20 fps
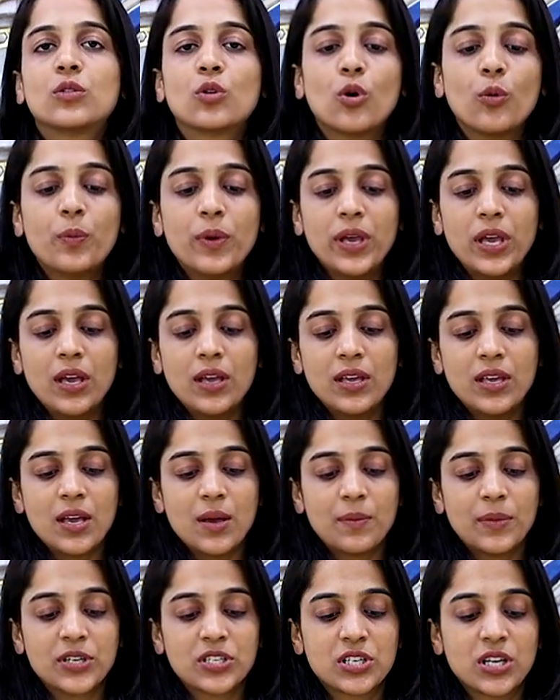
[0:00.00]
तो भी
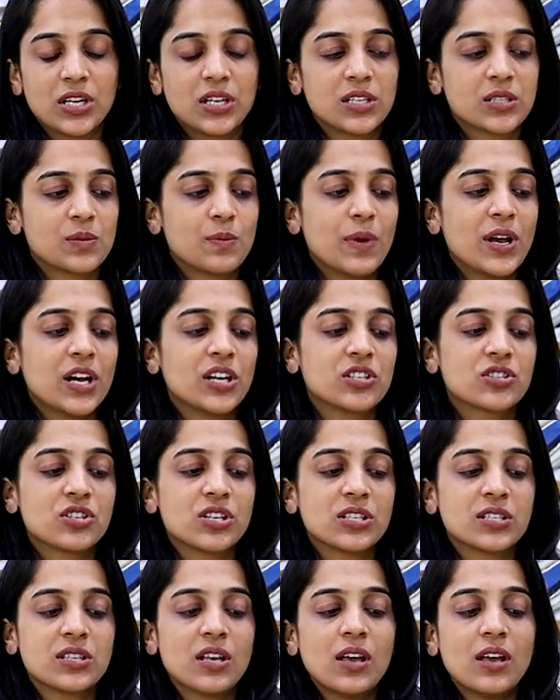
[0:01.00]
ये मशीन इसमें
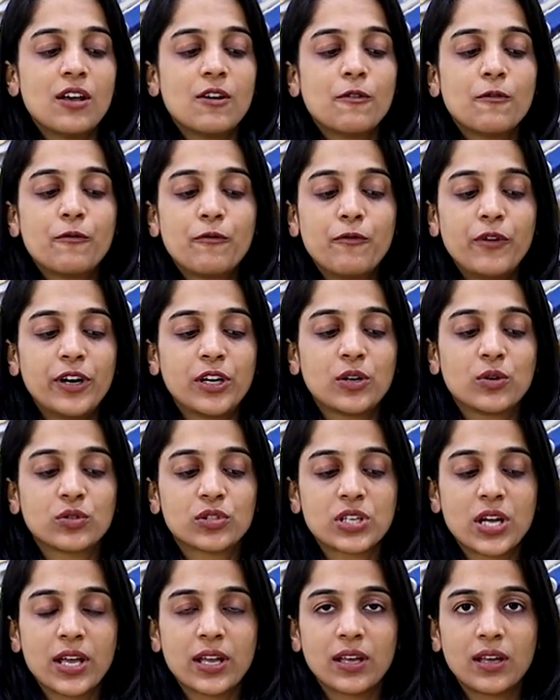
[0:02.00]
अच्छे से फिट
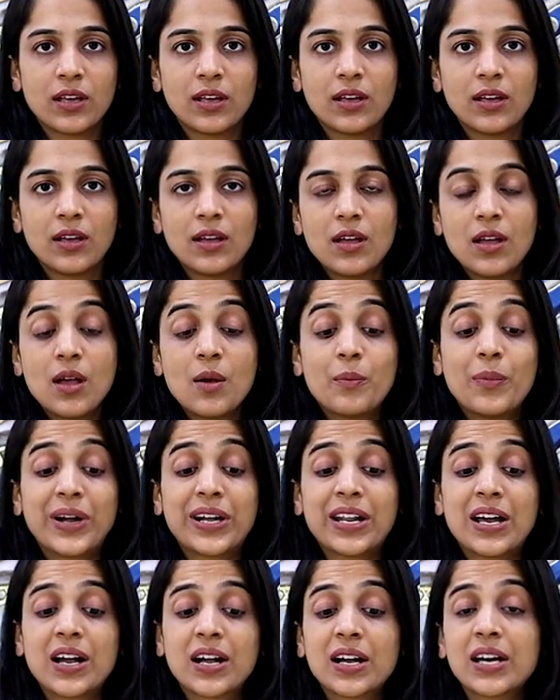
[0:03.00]
हो जाएगी
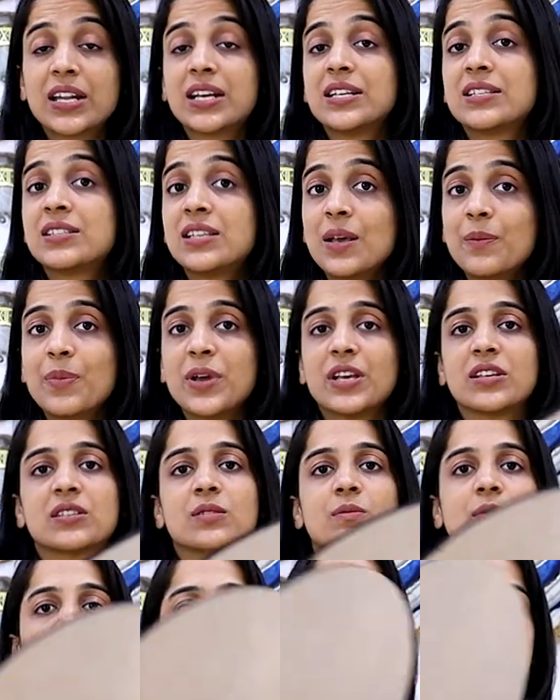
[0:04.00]
बट अगर इसी
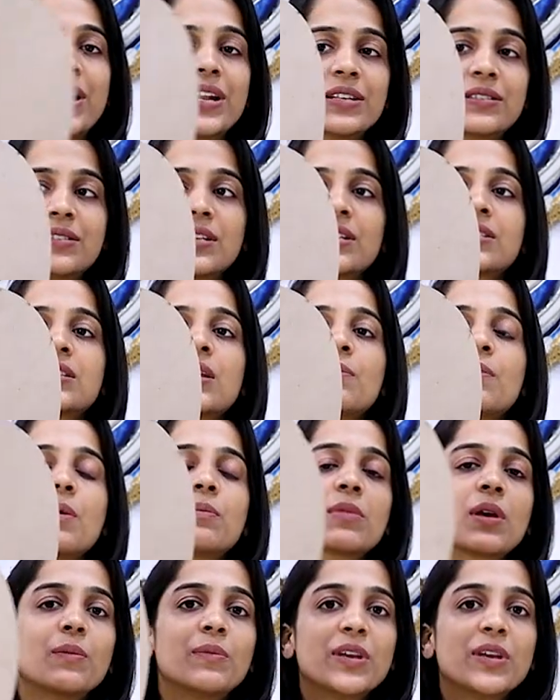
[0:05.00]
बेस में हमारे सिक्स एम mm